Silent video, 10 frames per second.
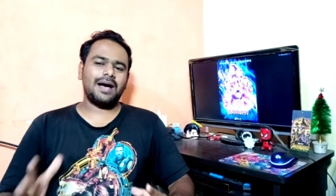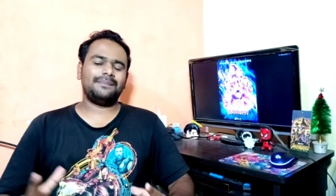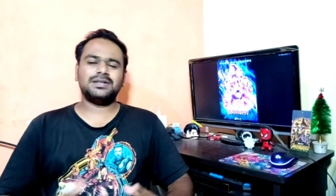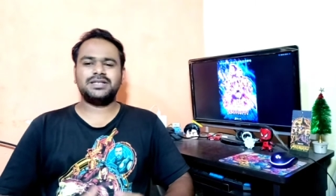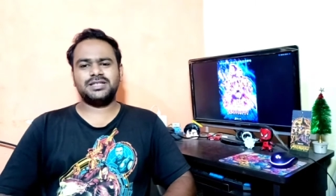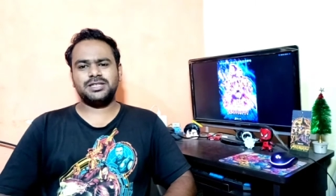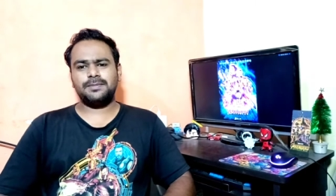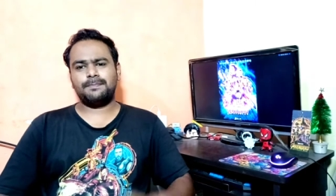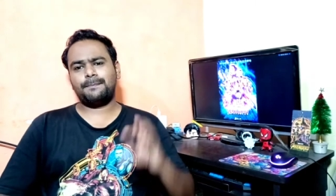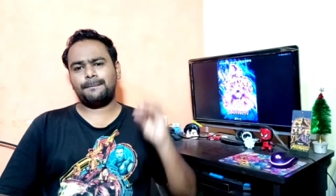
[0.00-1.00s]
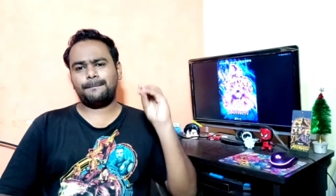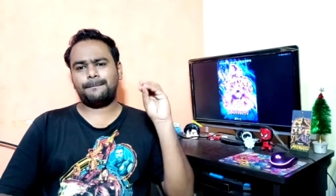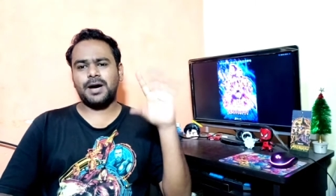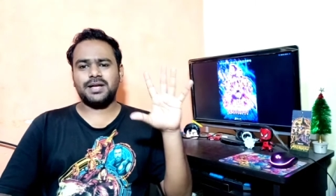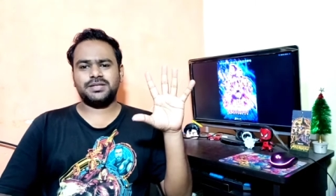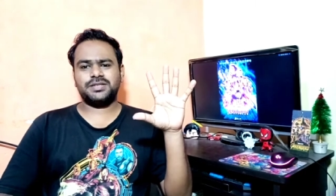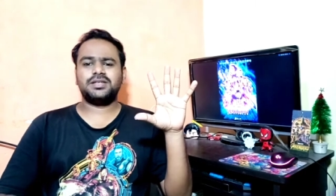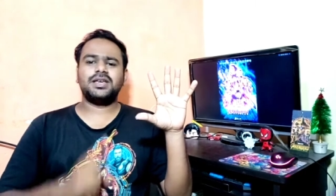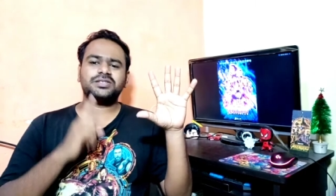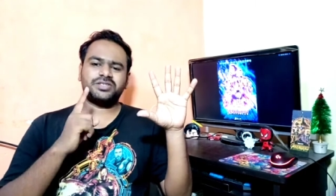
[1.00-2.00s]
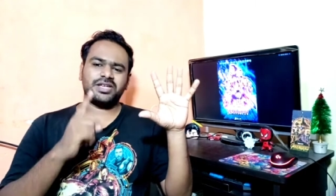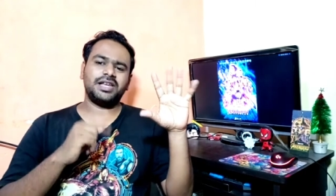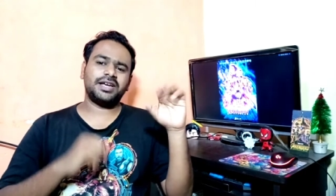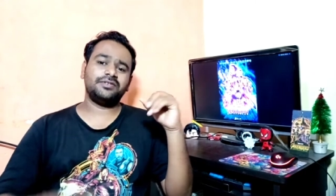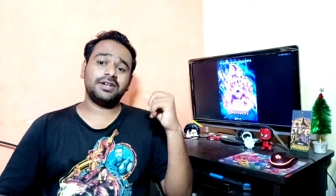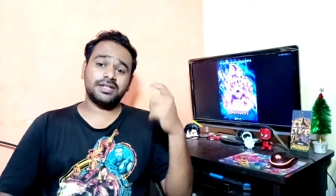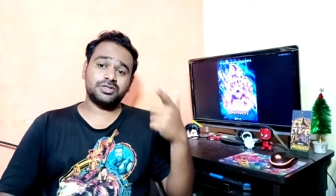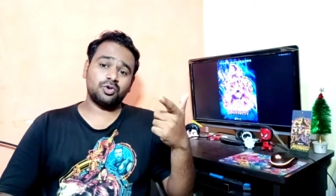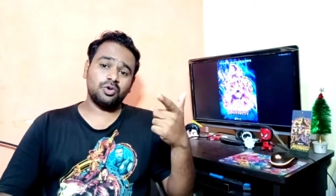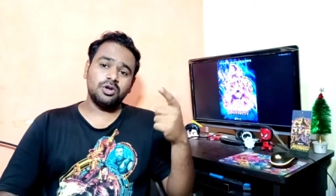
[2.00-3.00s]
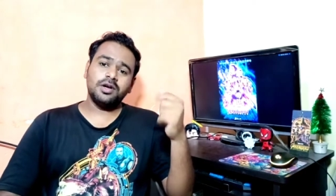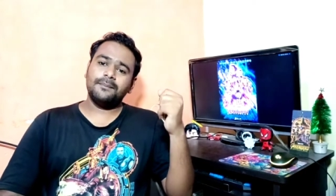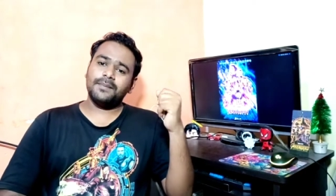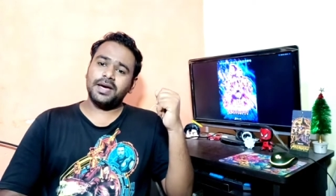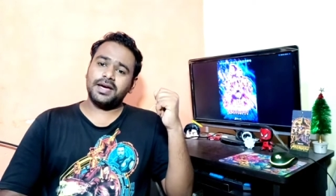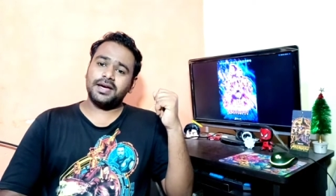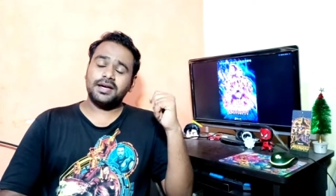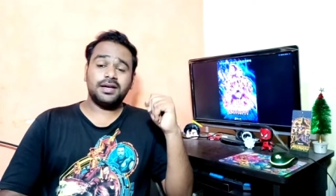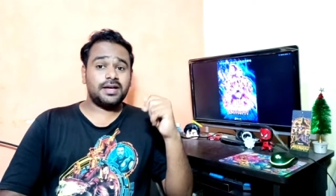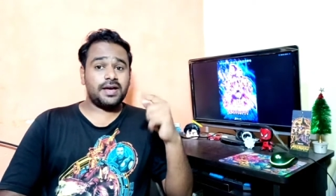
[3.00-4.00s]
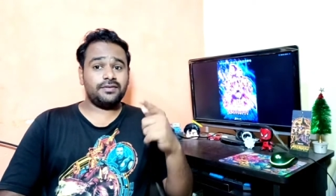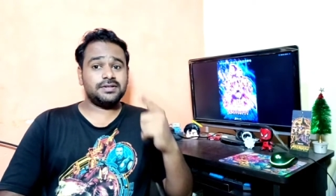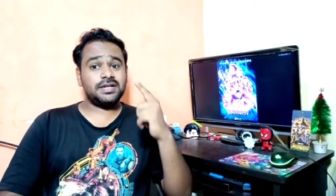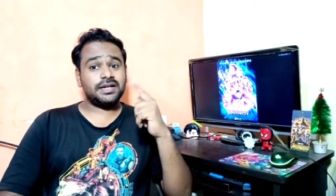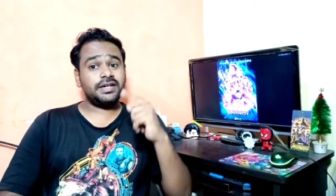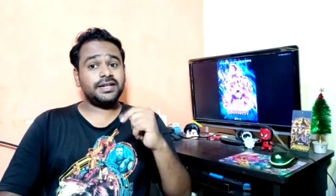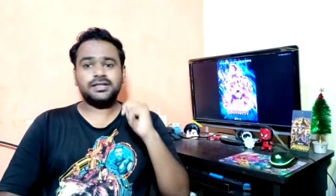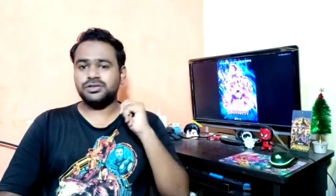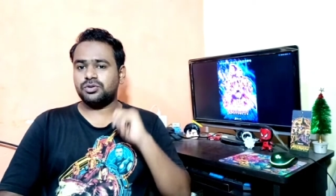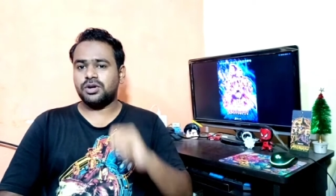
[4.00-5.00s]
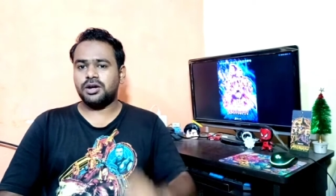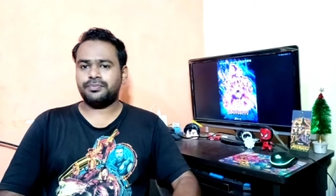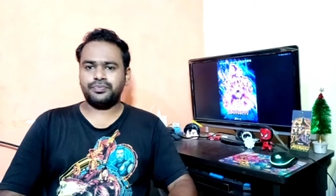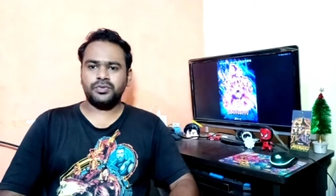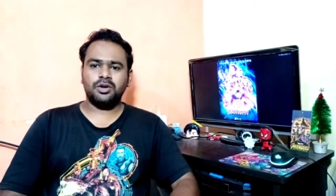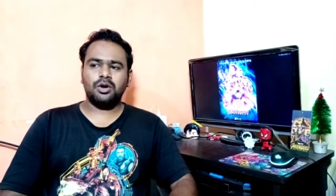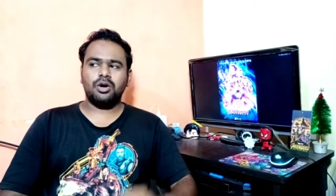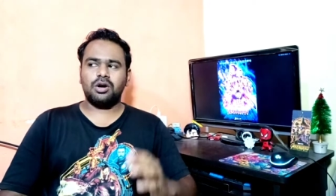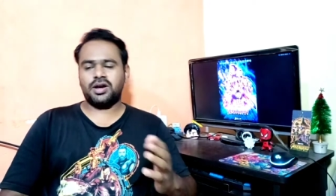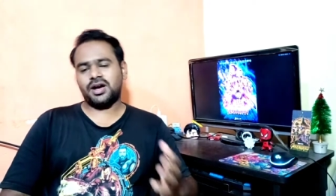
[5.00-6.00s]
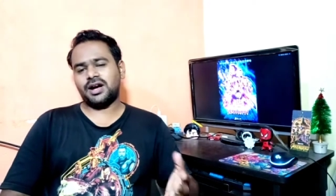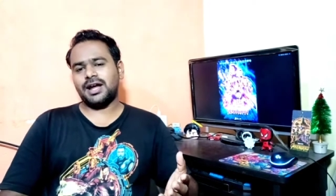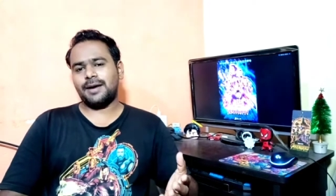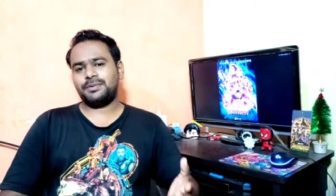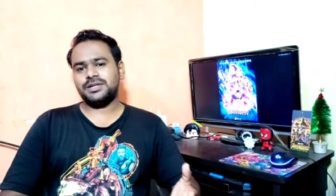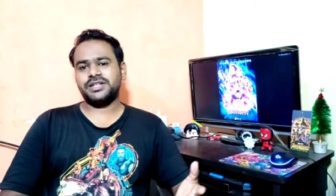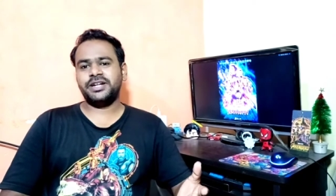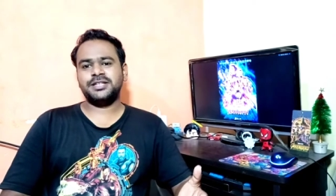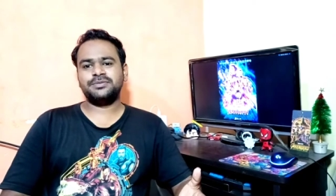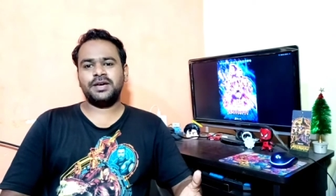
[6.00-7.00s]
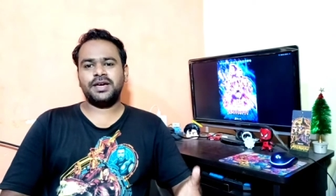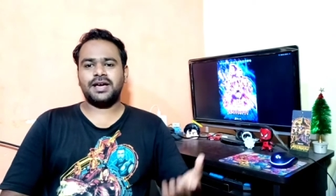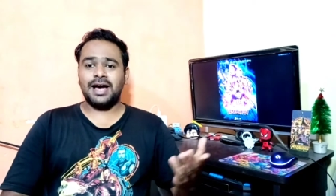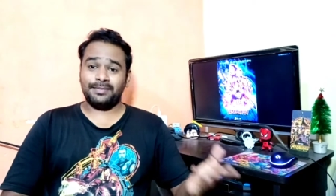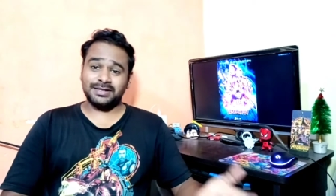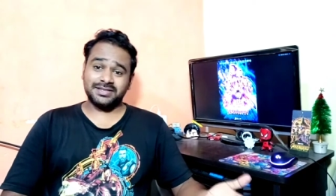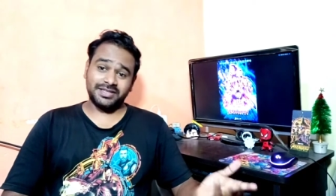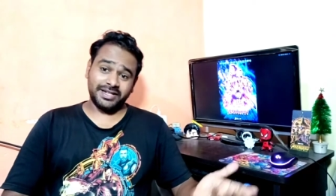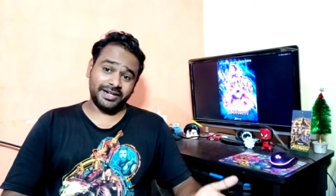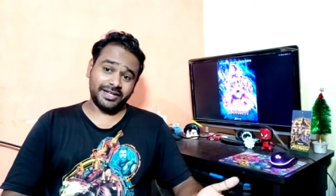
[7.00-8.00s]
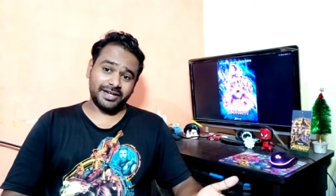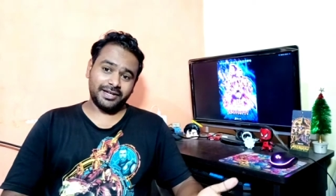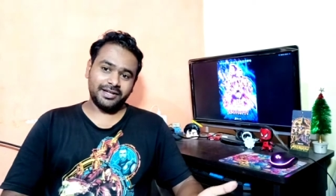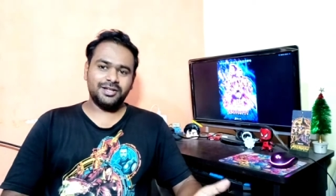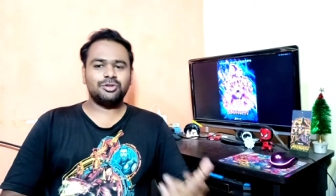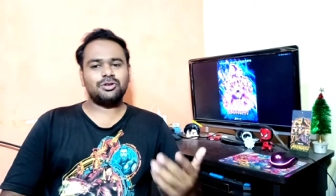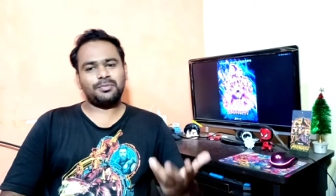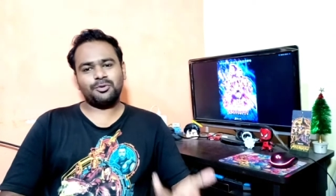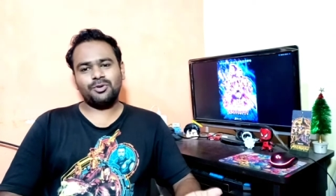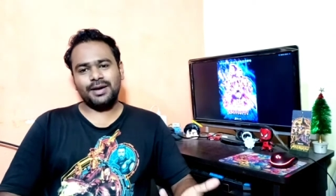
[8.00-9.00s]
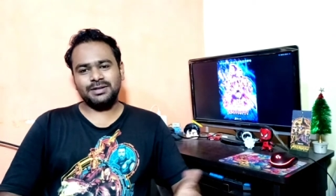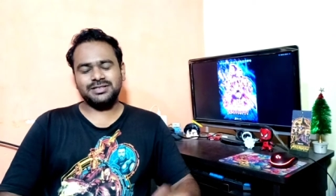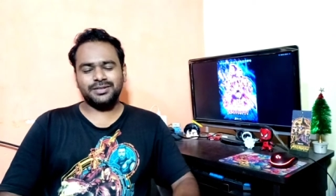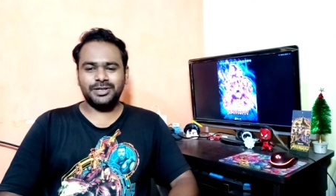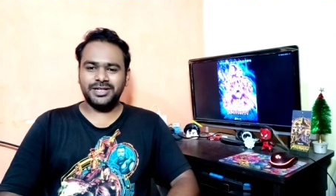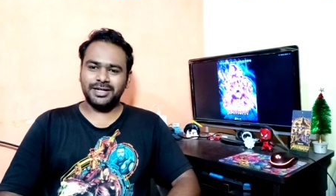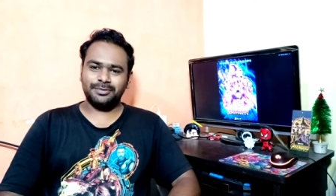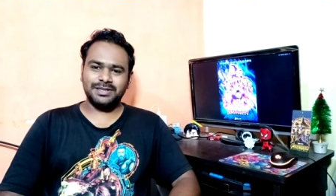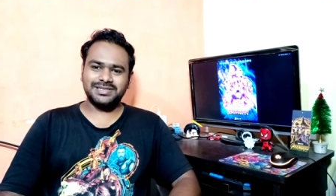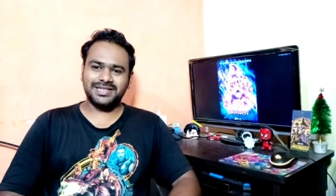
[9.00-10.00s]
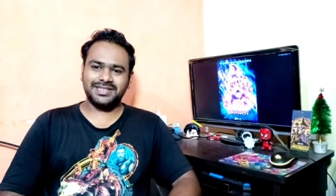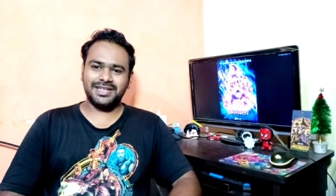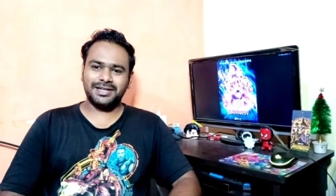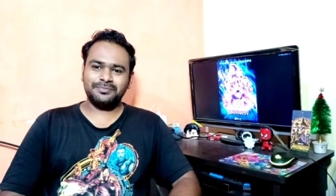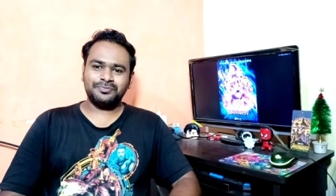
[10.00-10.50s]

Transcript: आप में से किसी पाँच या छः लकी विनर्स को मैं एवेंजर की टिकट्स दूंगा और अगर आपके सिटीज़ में आई का थिएटर है तो आपको आई की भी टिकट मिल सकती है